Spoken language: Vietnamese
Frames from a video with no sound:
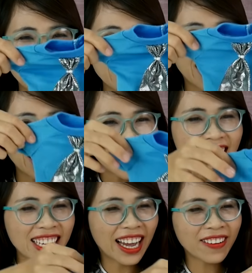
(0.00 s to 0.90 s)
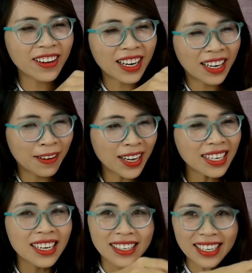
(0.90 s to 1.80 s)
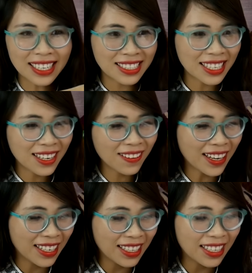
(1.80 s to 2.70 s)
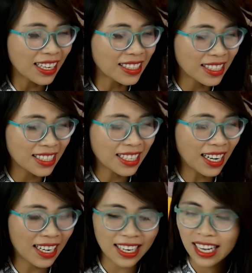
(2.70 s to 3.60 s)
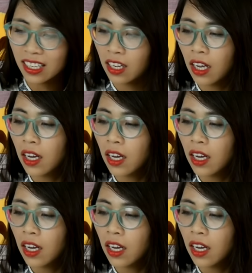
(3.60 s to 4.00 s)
đây này cái áo có caravat rất là xinh luôn chị sẽ đặt ra đây